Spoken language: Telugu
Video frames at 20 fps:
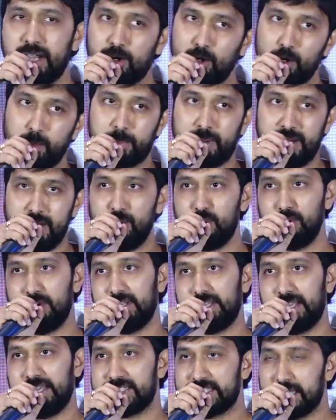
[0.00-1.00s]
ఎక్కడో భయం
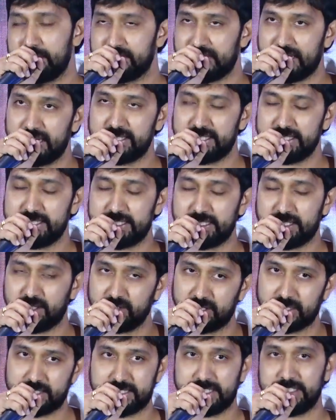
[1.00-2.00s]
ఉంటుంది ఎగ్జామ్స్ రాసేసిన
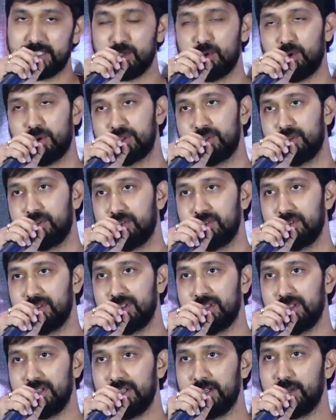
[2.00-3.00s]
తర్వాత రిజల్ట్స్ కోసం
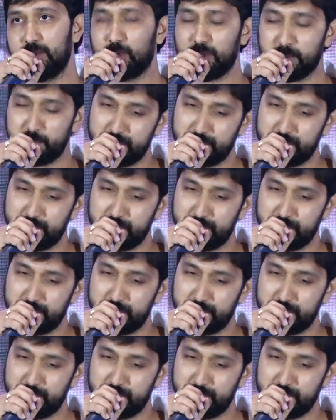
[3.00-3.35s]
ఒక